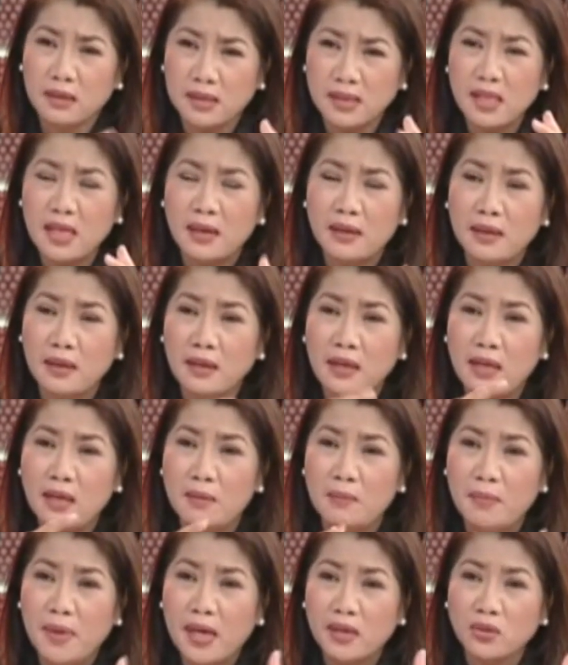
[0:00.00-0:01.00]
Kasi nag
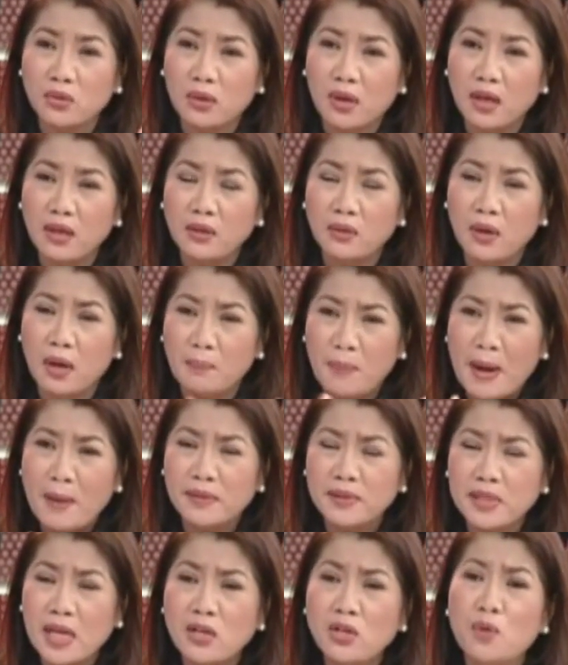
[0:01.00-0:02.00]
iimbento kayo.
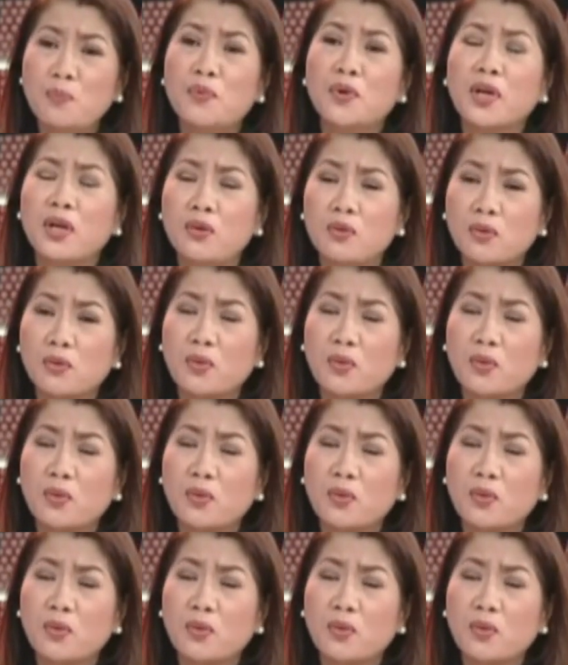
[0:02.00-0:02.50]
Pa, saan nyo po